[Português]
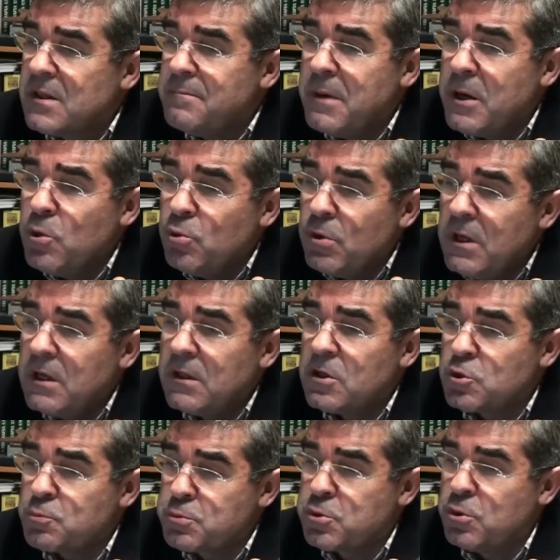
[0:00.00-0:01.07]
da maioria
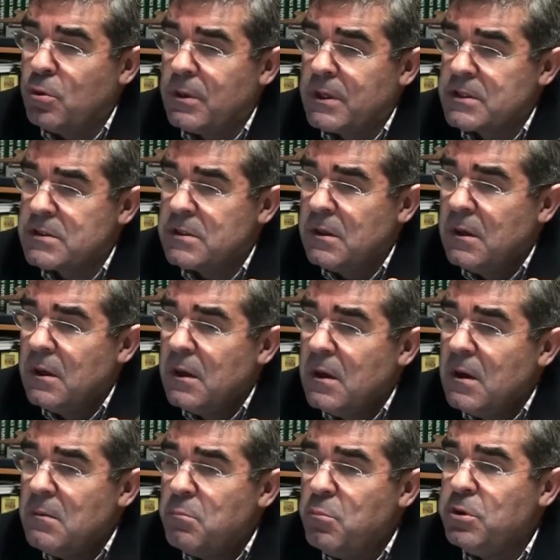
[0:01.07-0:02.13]
das pessoas.
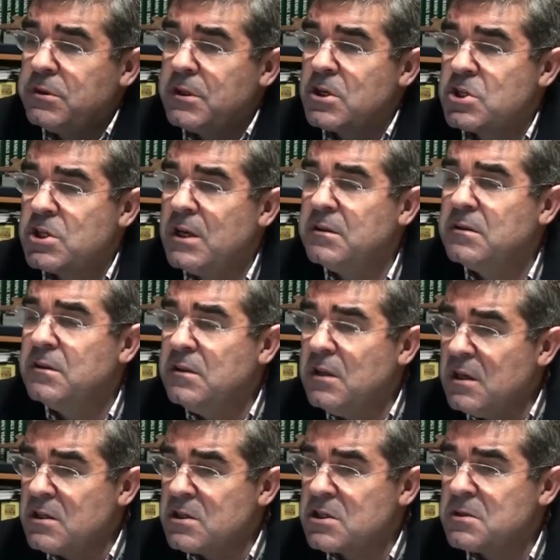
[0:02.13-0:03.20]
Muita gente
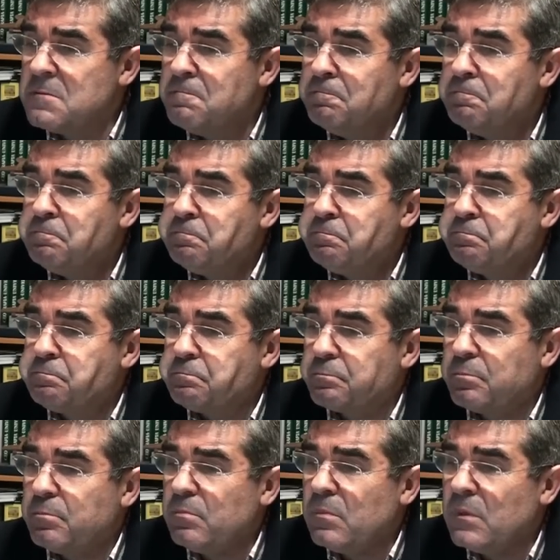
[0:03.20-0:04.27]
diz
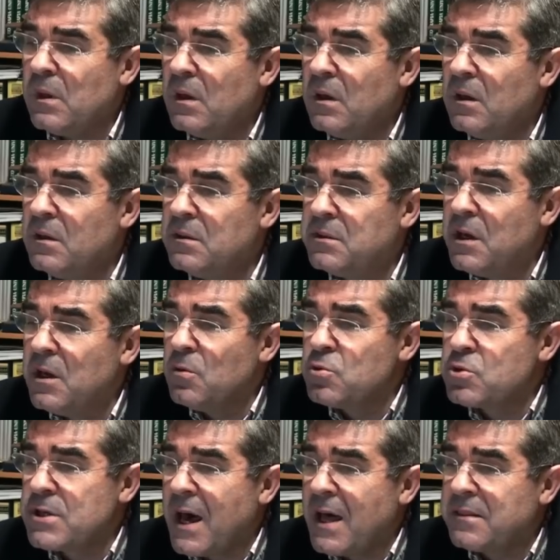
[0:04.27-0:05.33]
eh,
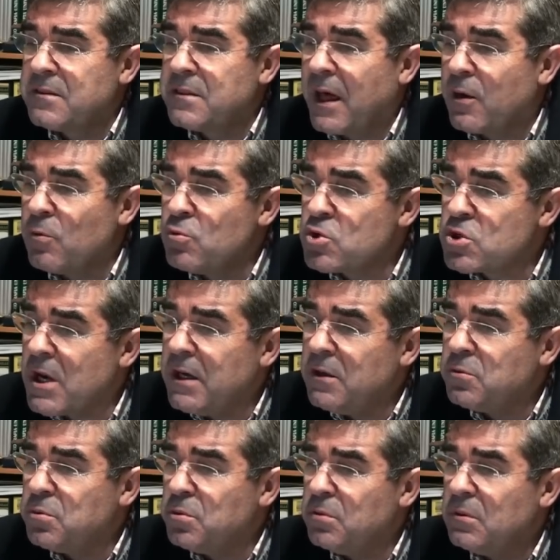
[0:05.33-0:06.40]
Deus há de dar um
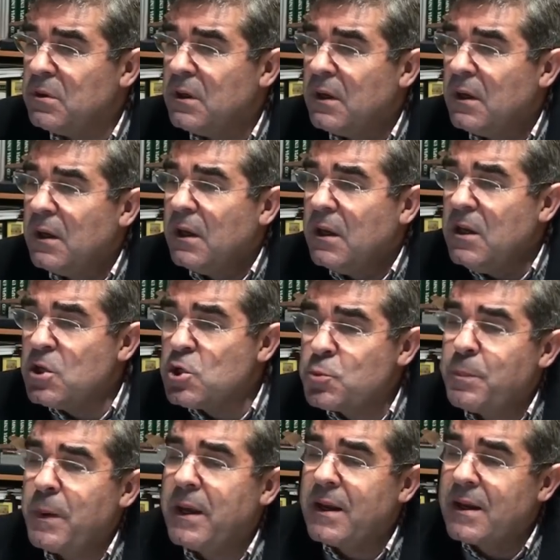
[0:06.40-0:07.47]
jeito e
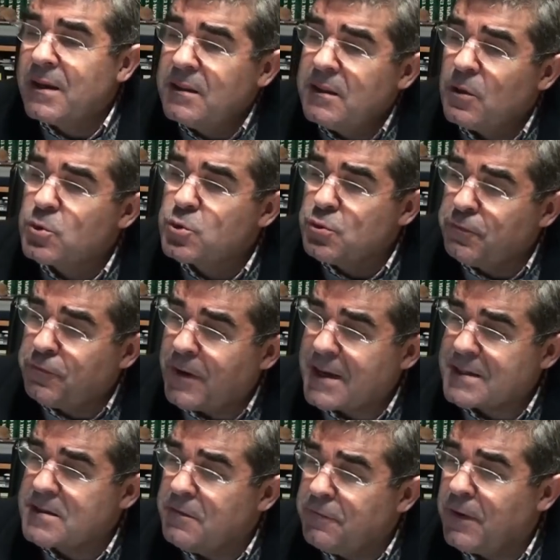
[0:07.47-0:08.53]
espera que Deus o
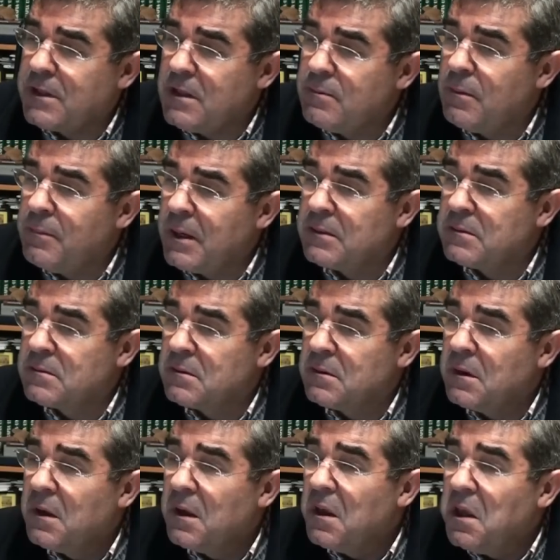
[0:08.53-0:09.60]
faça efetivamente.
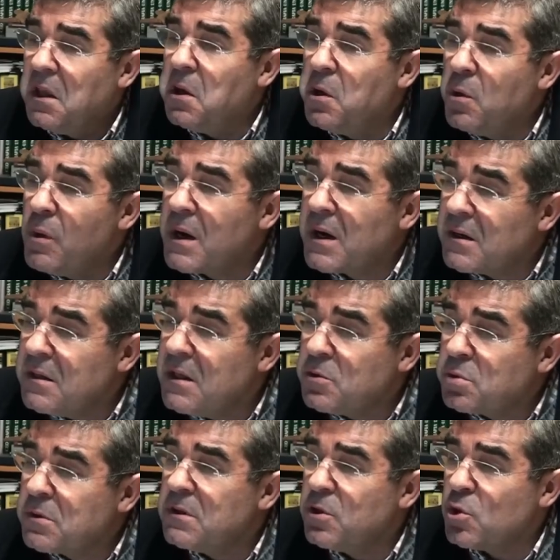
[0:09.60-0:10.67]
Eu não
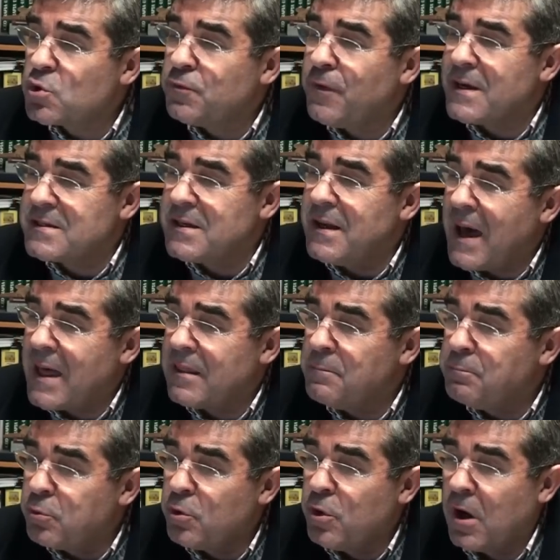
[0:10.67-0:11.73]
acredito que Deus faça nada
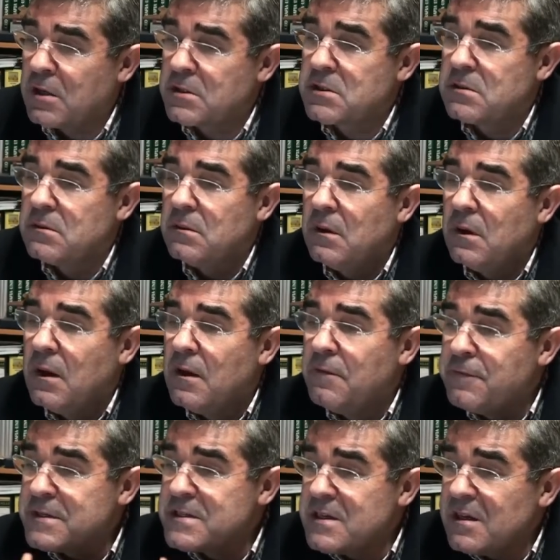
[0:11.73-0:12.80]
por nós.
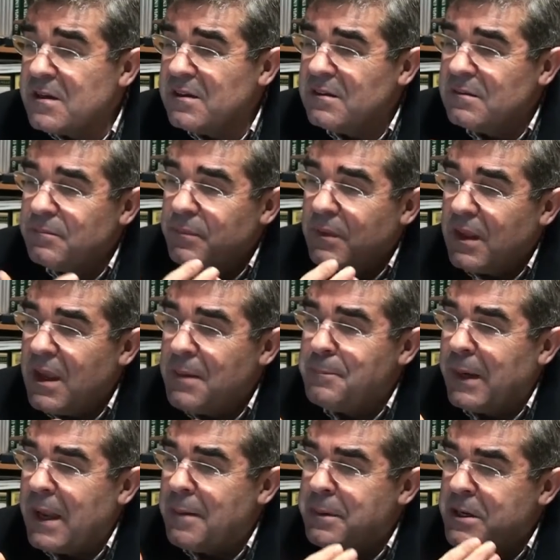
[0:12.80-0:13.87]
Fazer é a
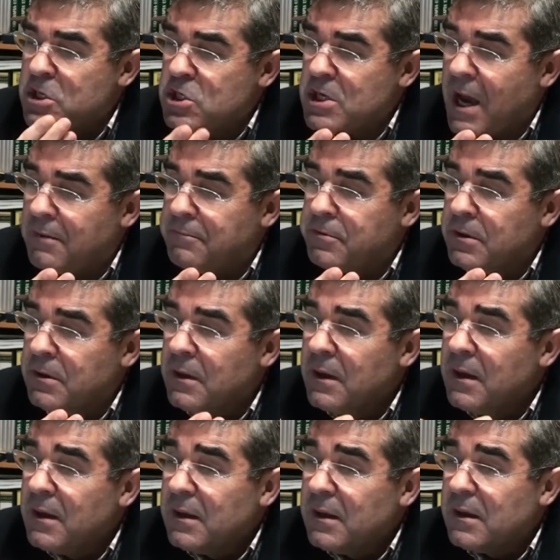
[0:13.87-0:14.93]
palavra-chave.
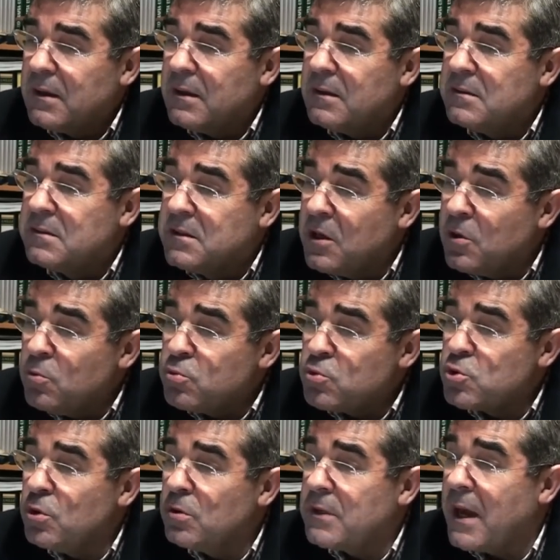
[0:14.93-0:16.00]
Eh,
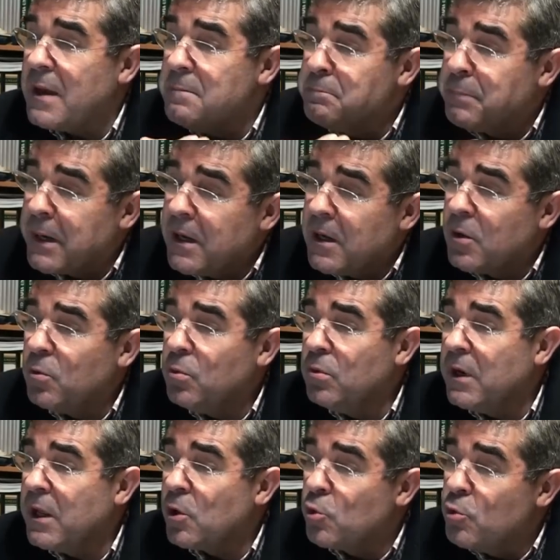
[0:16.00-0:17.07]
Deus não dá emprego
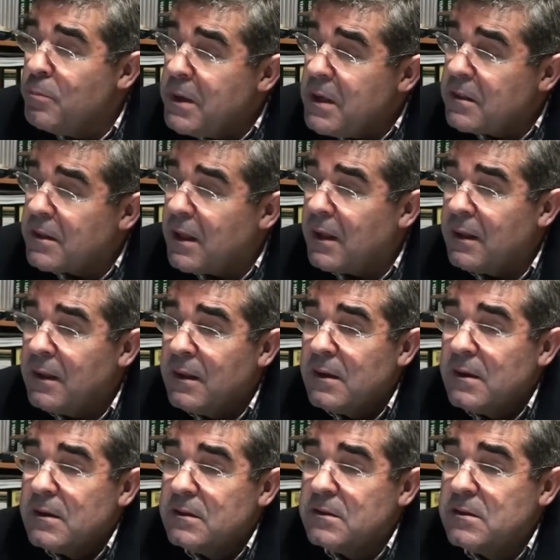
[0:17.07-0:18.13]
nem comida,
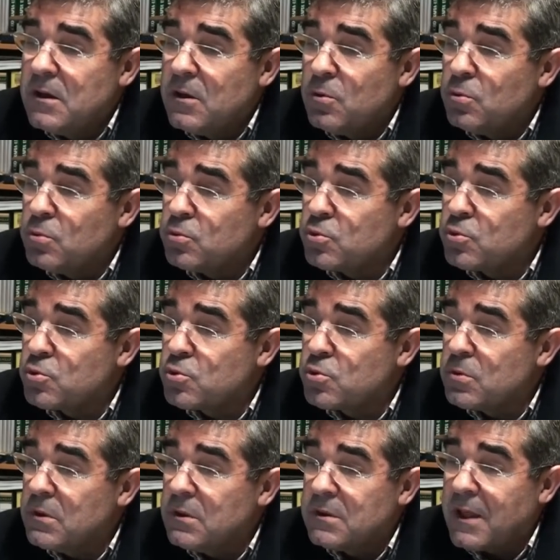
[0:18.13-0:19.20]

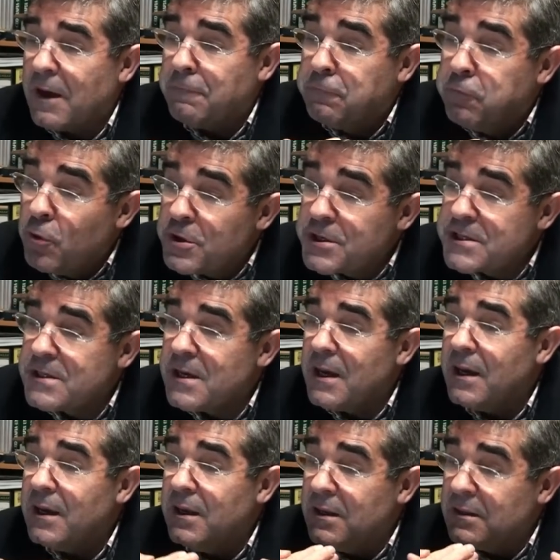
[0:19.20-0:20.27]
Deus eh, dá
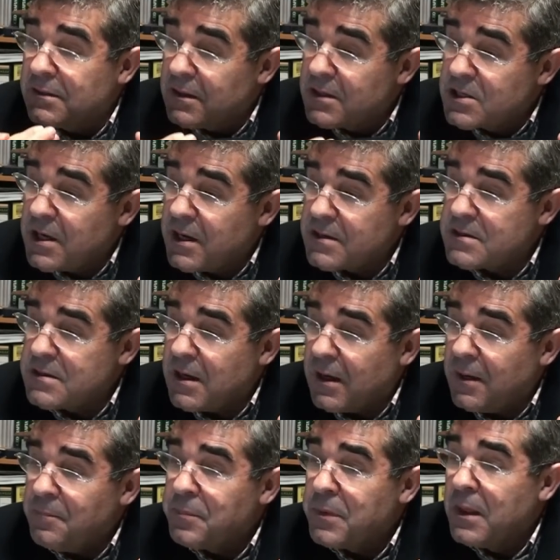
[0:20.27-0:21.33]
força e
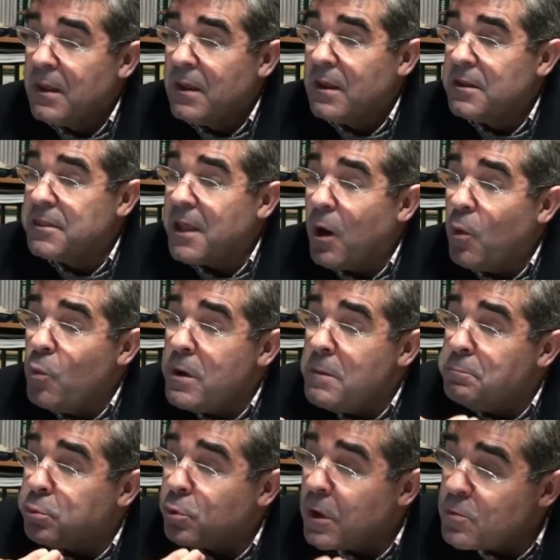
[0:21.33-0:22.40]
inteligência, dá um
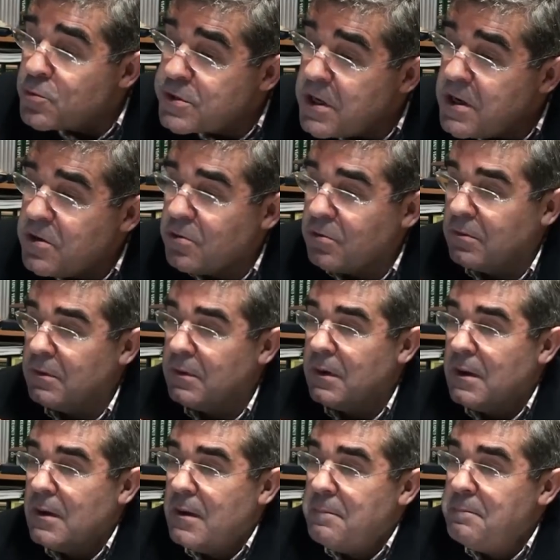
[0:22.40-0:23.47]
empurrãozinho,
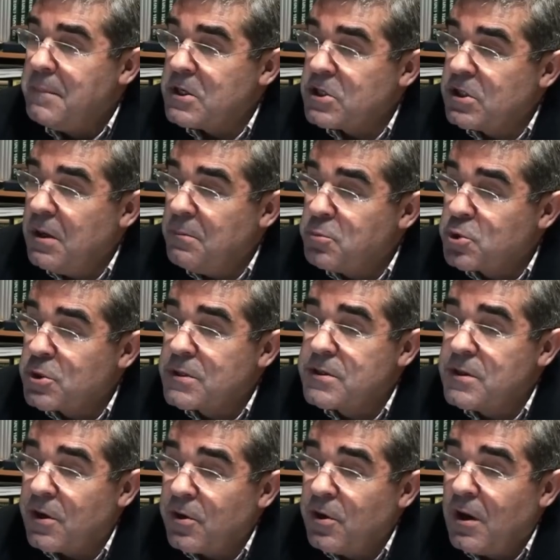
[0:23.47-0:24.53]
mas temos que
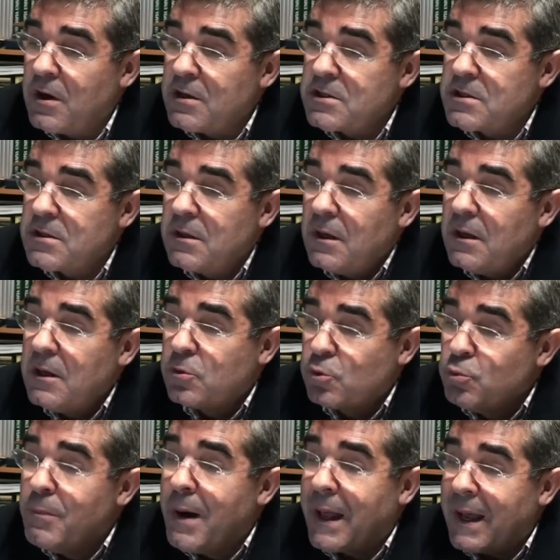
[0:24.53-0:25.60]
ser nós a
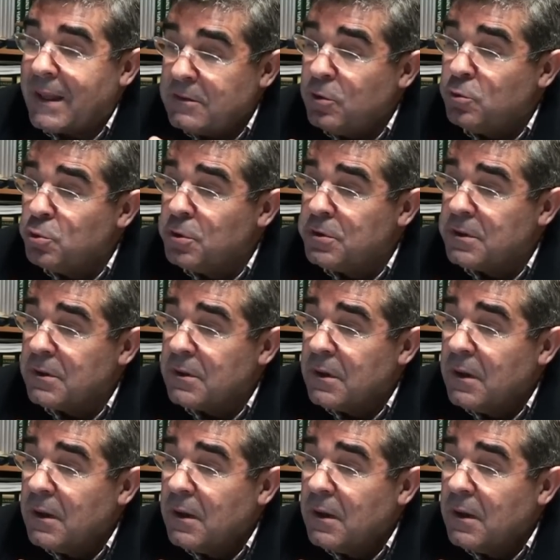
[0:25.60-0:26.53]
tomar a atitude.